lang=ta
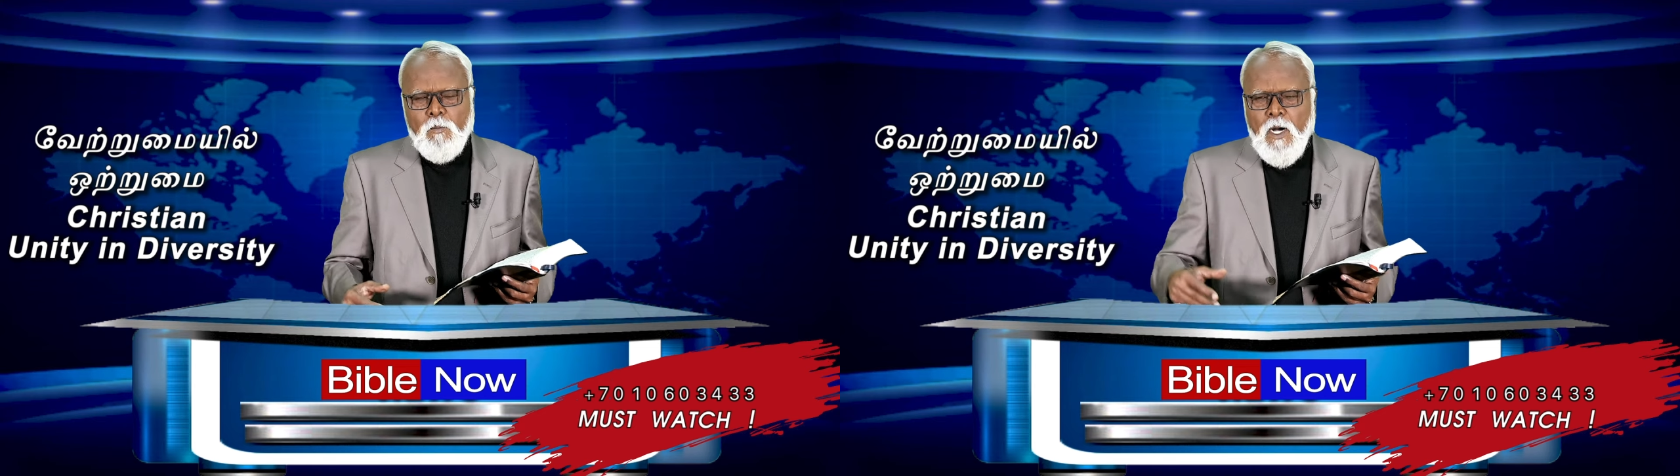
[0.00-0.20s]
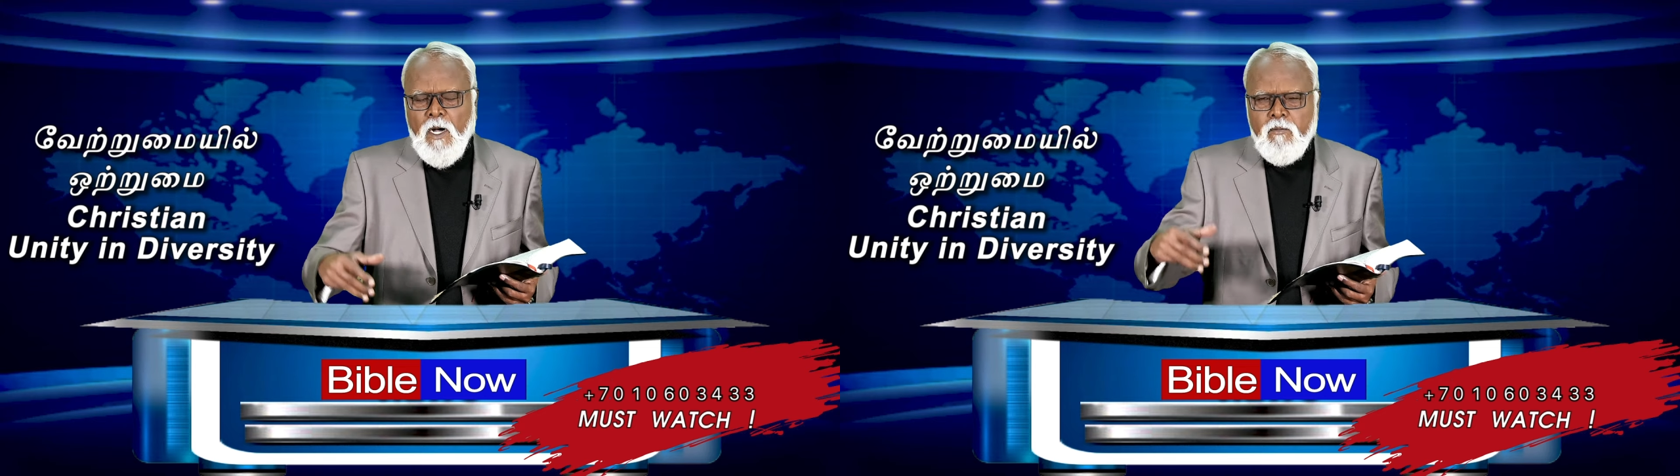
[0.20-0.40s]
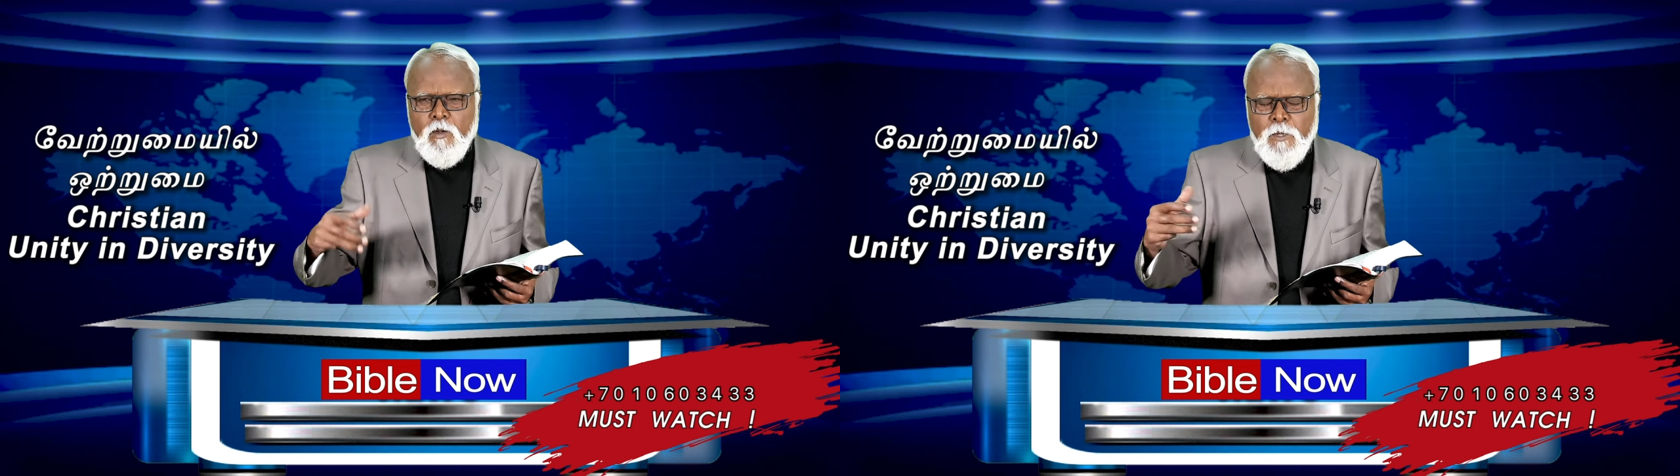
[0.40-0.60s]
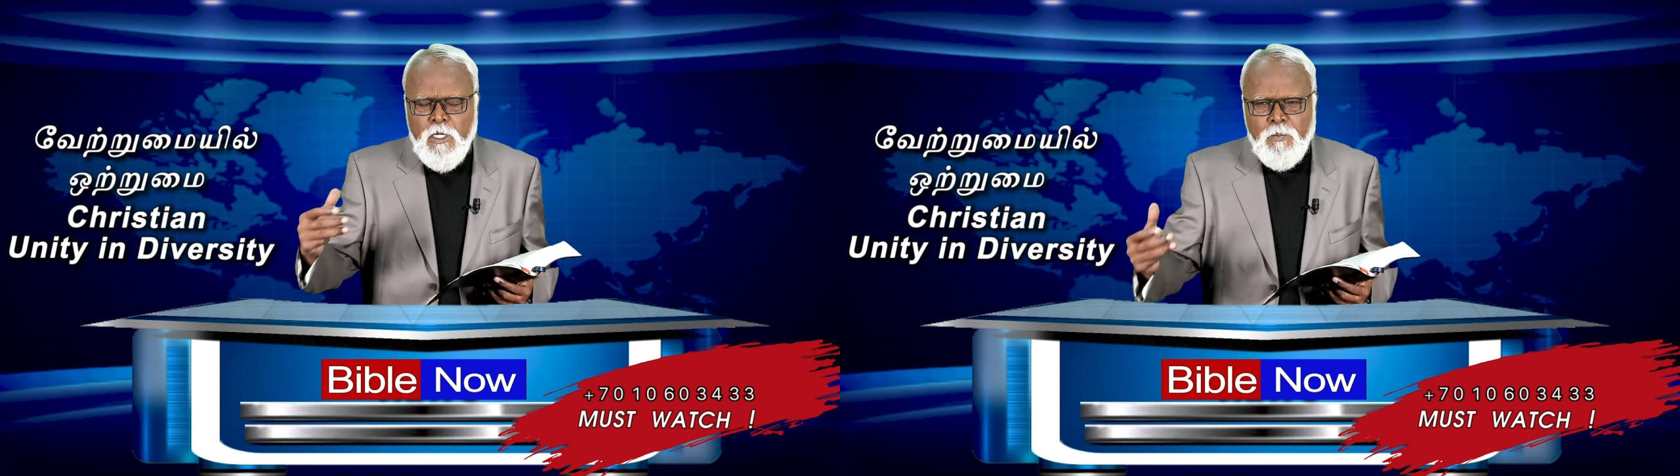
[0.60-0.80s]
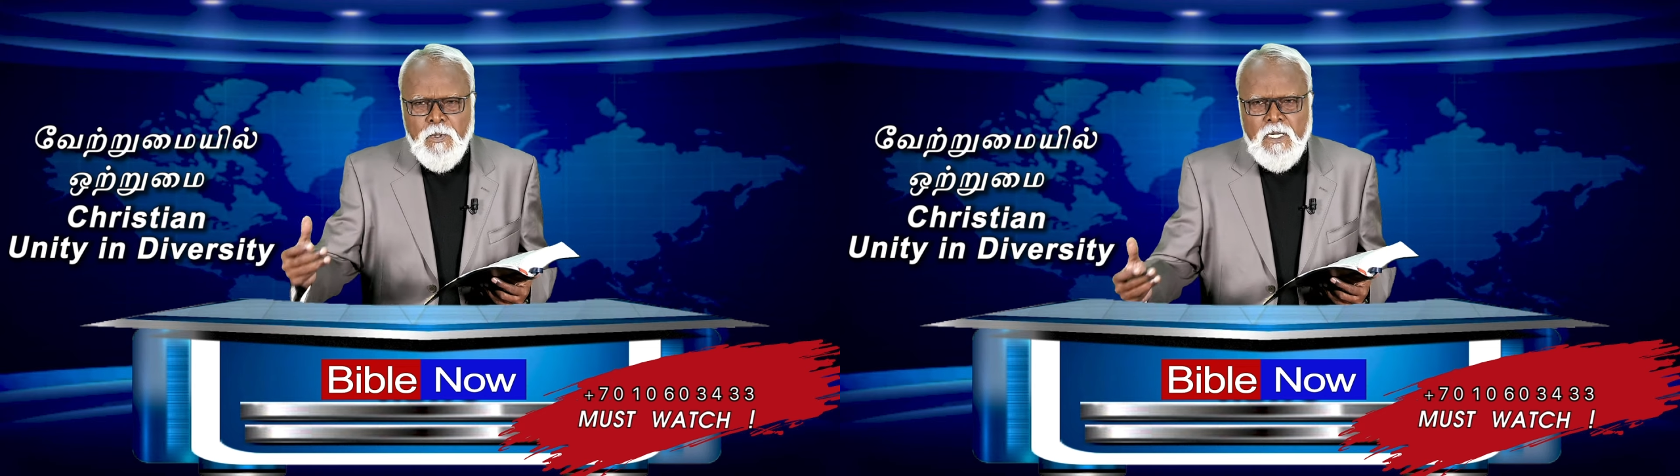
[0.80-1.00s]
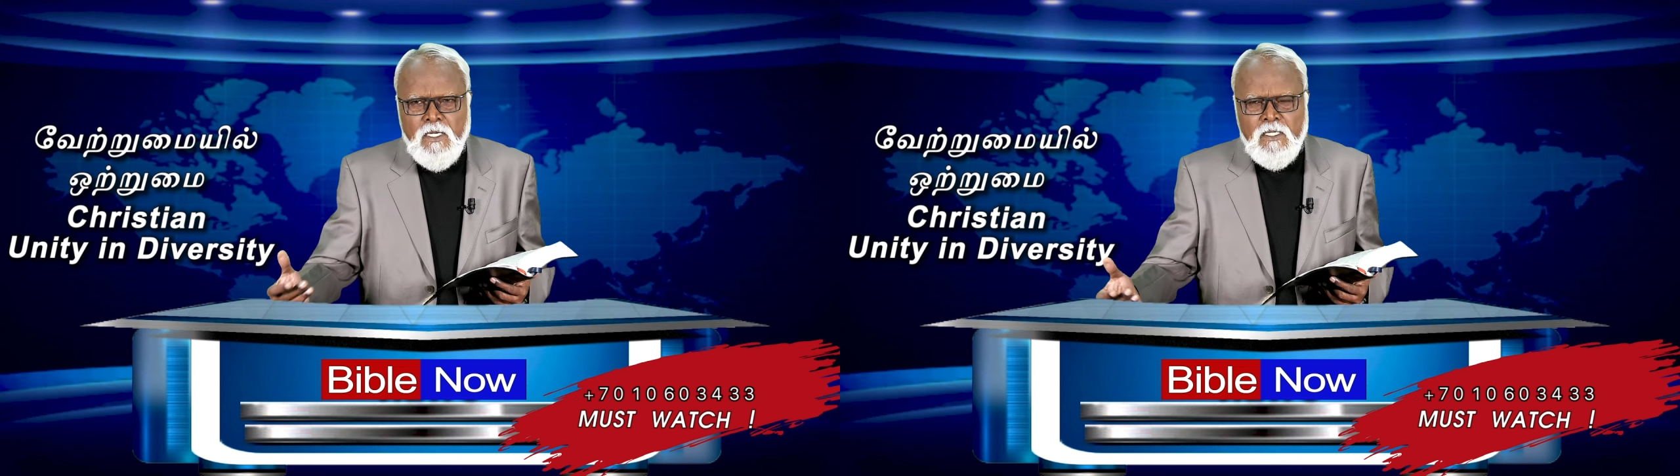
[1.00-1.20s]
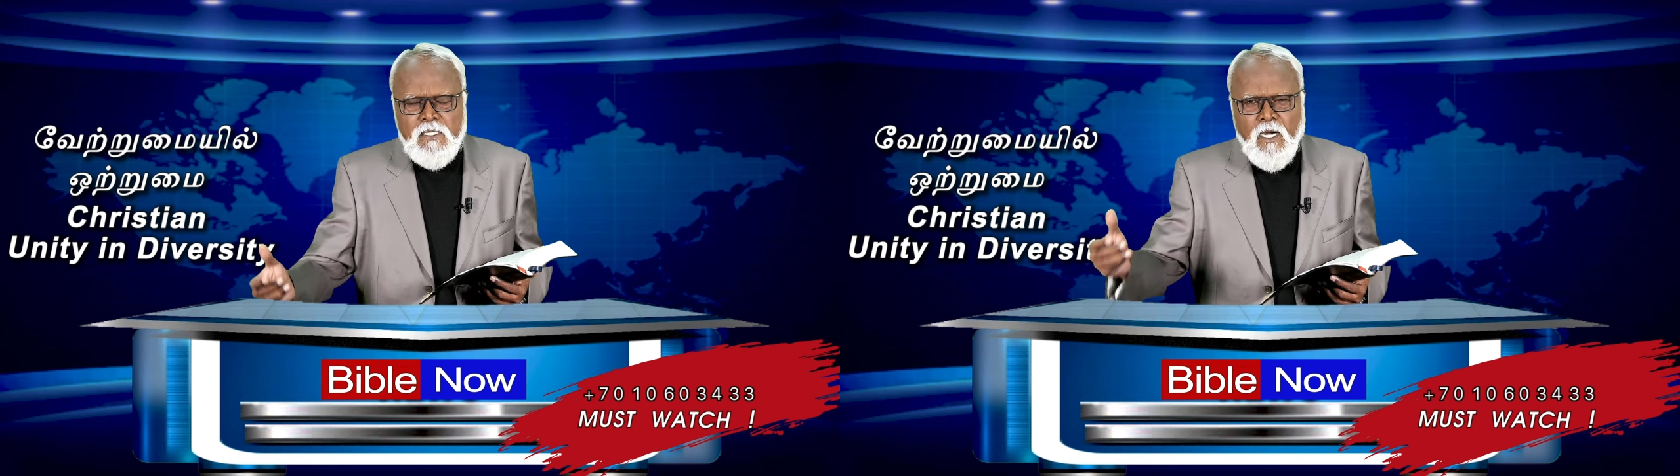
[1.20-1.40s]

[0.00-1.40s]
பாவ மன்னிப்புக்கென்று